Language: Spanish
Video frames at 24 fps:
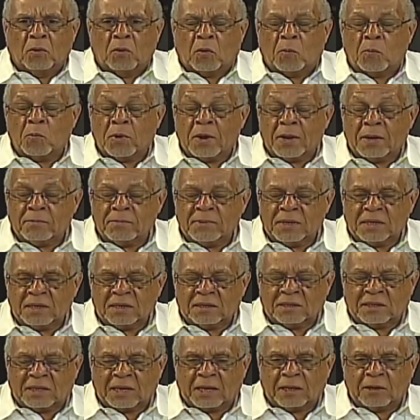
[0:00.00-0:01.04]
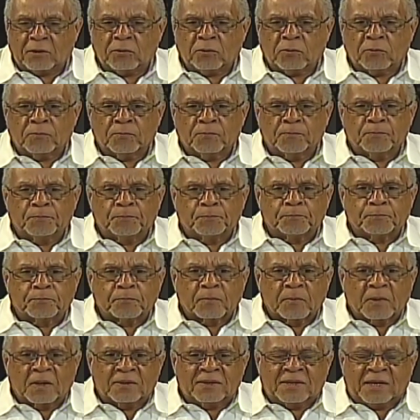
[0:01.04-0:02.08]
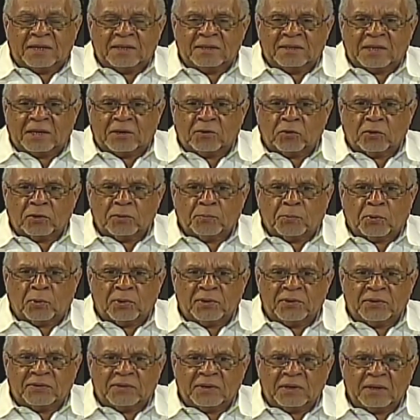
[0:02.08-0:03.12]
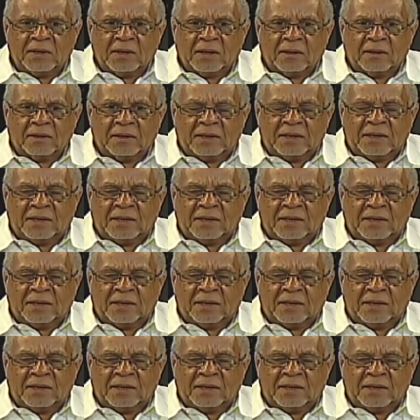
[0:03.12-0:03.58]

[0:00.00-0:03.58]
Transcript: como el Ministerio de Interior y Policía